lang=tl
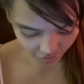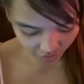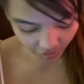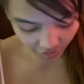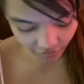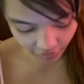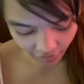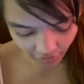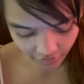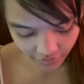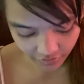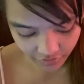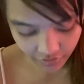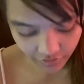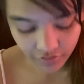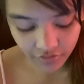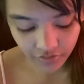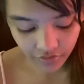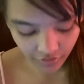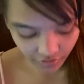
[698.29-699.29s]
Okay.
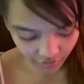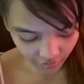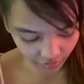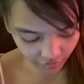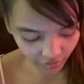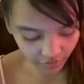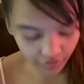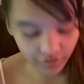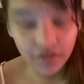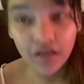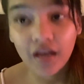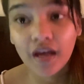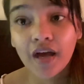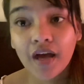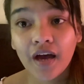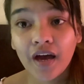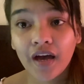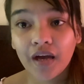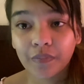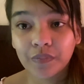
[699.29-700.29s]
Okay.
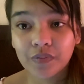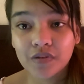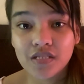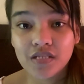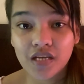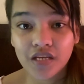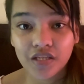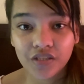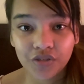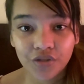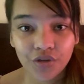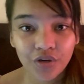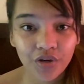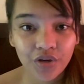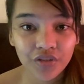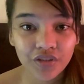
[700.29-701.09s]
Hi po sa inyo.